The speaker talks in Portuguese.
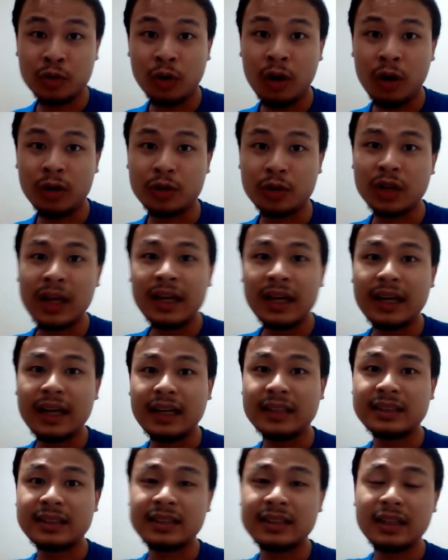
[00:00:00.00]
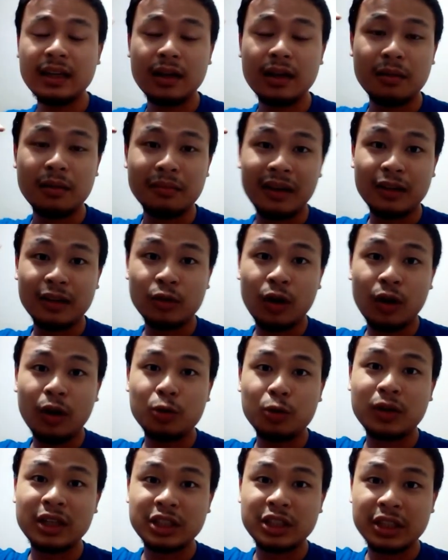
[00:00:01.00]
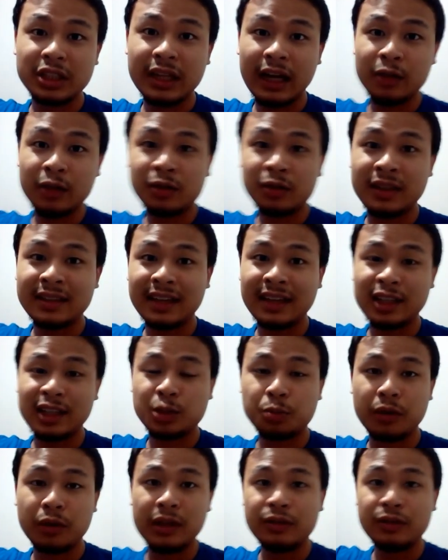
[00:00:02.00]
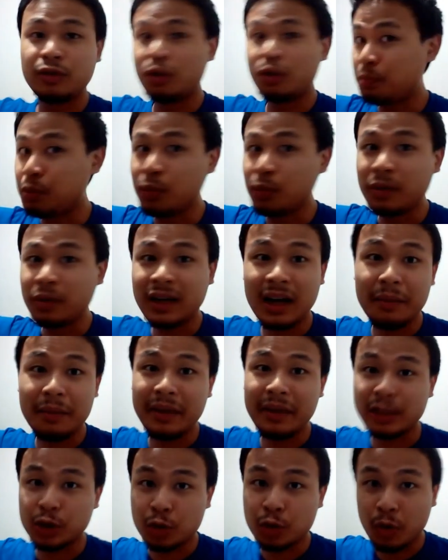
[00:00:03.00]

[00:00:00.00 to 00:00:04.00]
olhos esse manual do candidato que está disponível publicamente.